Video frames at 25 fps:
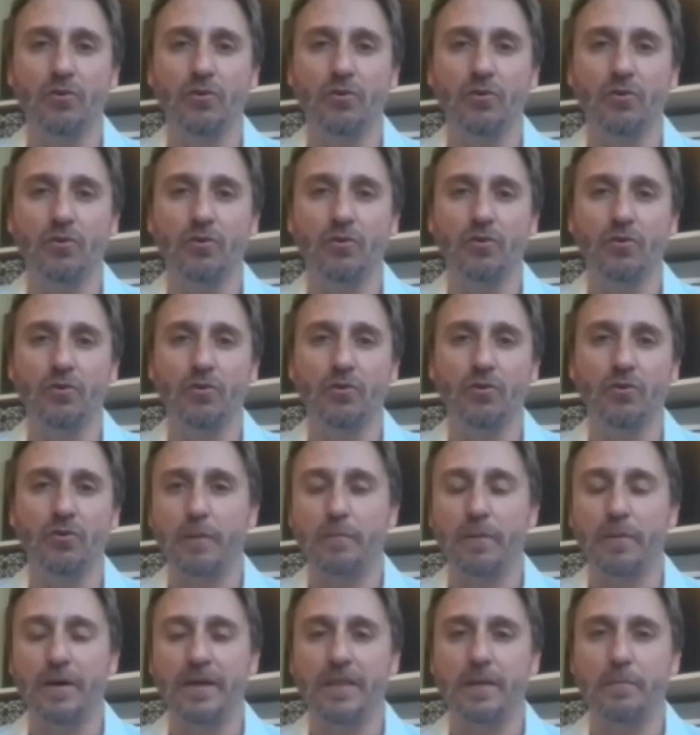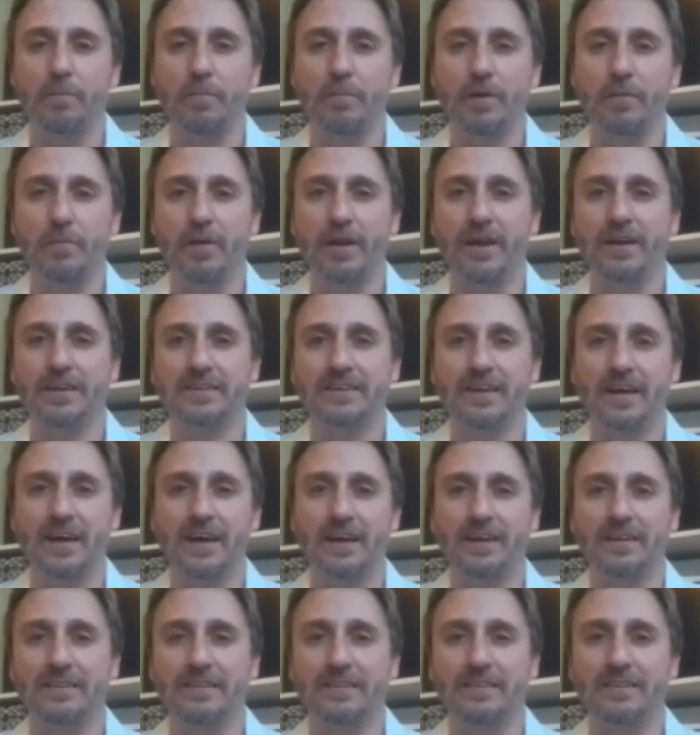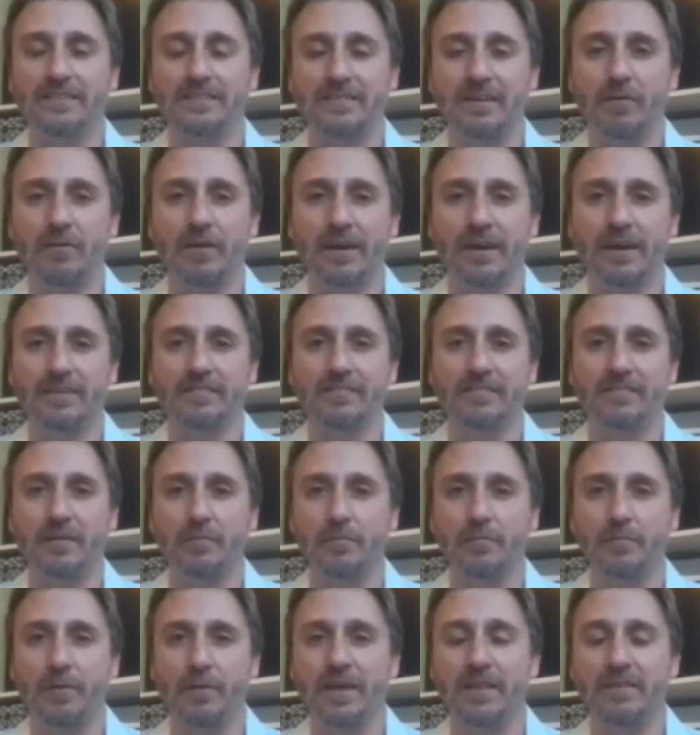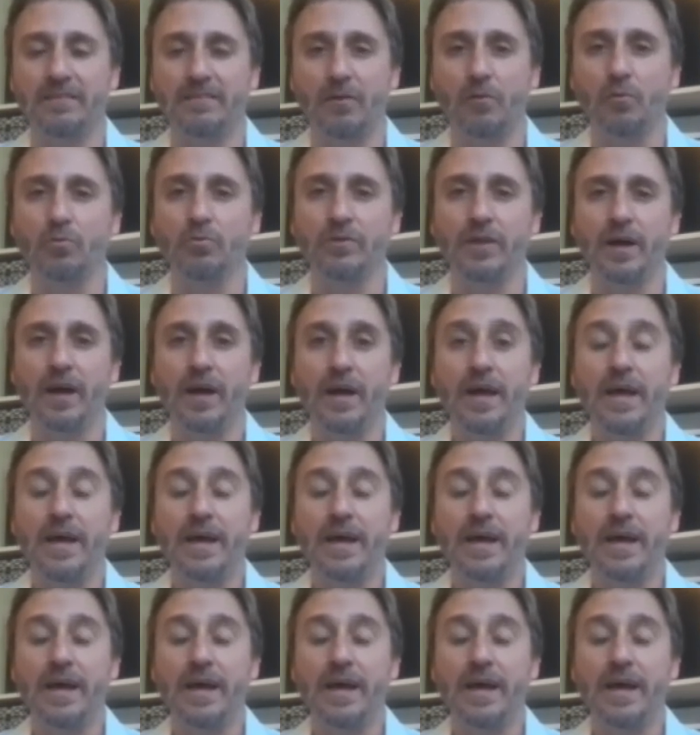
las, todo lo que es maíz de primera ya, se habla casi de maíz de segunda,